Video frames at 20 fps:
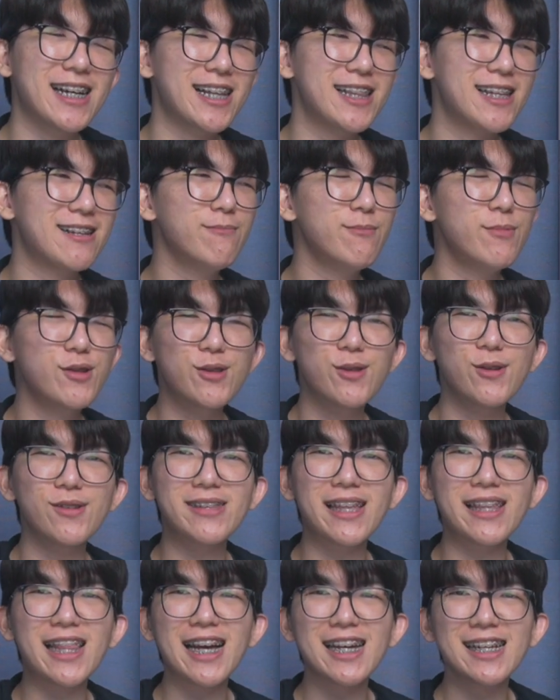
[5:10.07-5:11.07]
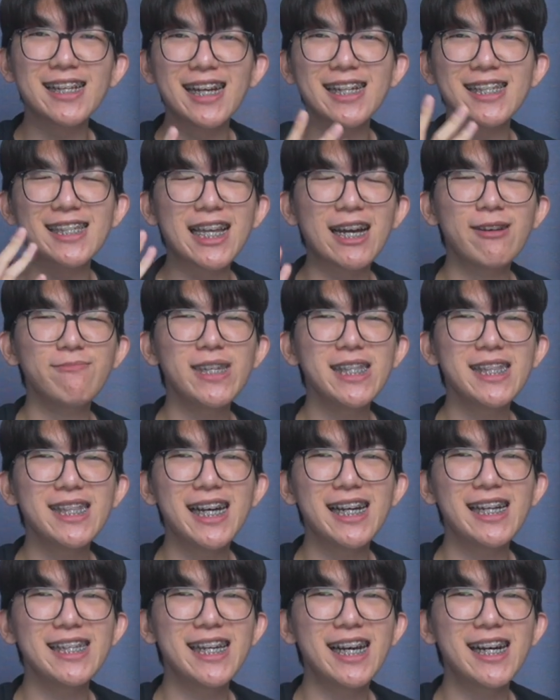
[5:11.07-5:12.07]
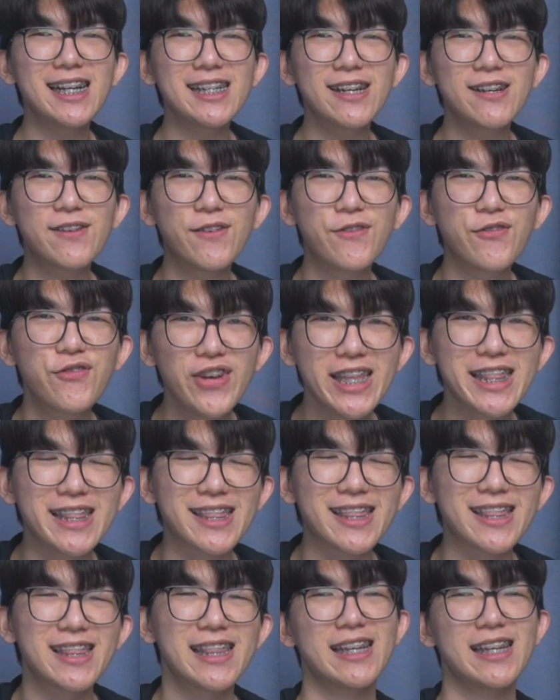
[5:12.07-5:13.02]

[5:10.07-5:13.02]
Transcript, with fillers: Kalian butuh tenaga stamina yang fit.